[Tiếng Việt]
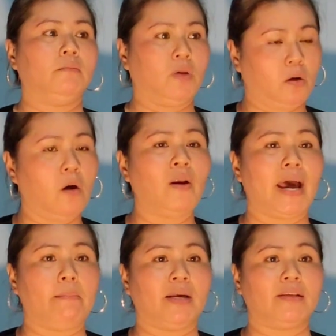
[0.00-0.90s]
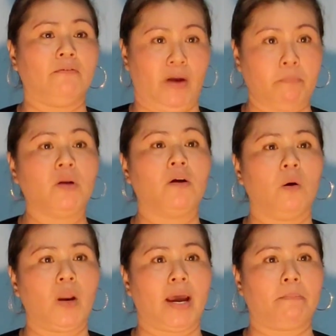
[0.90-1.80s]
Mình cố làm ăn sản phẩm, mình
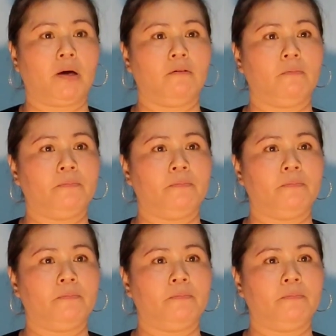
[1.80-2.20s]
cố làm đó.